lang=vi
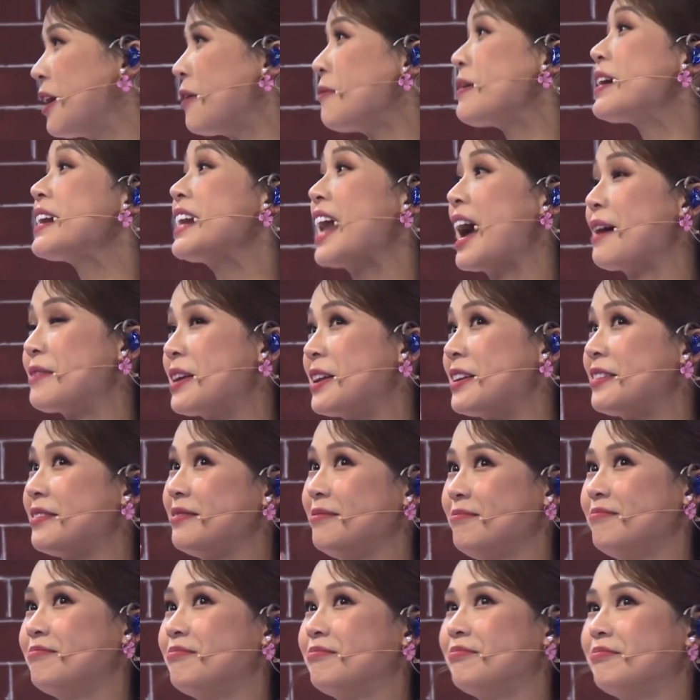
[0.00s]
không biết Nam thì
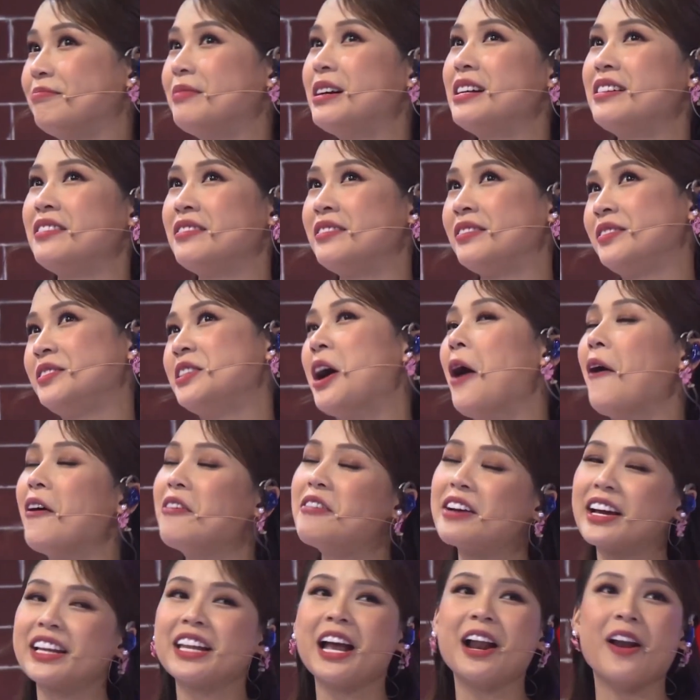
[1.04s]
mình
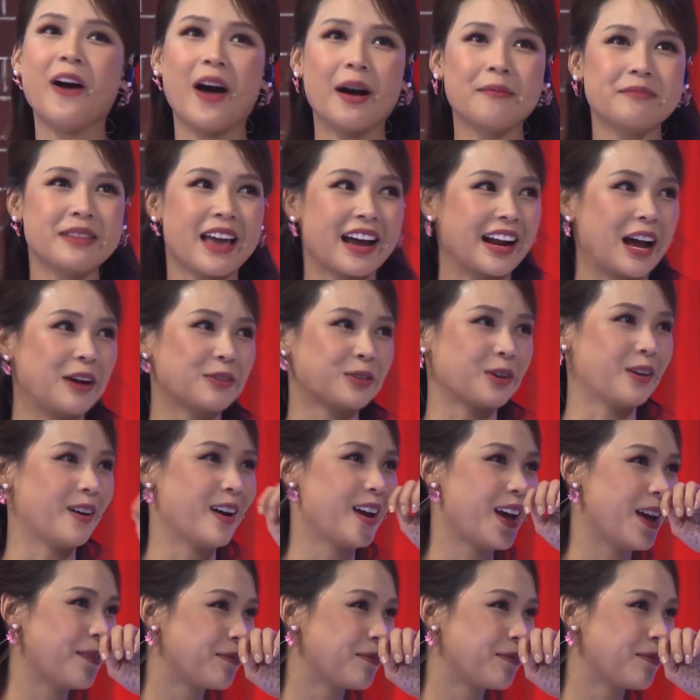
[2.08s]
giỏi về cái thể loại âm nhạc nào? Trời